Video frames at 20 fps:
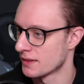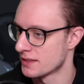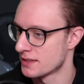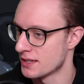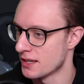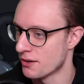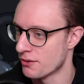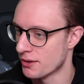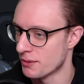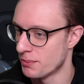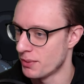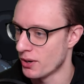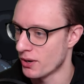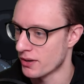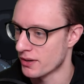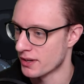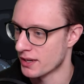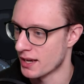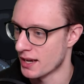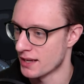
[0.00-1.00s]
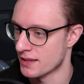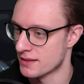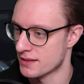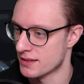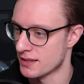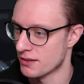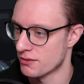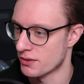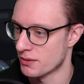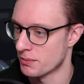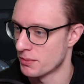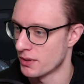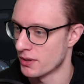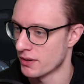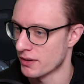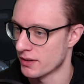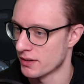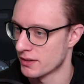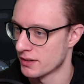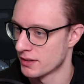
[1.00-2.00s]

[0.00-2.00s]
Secret Block? Kein Secret Block.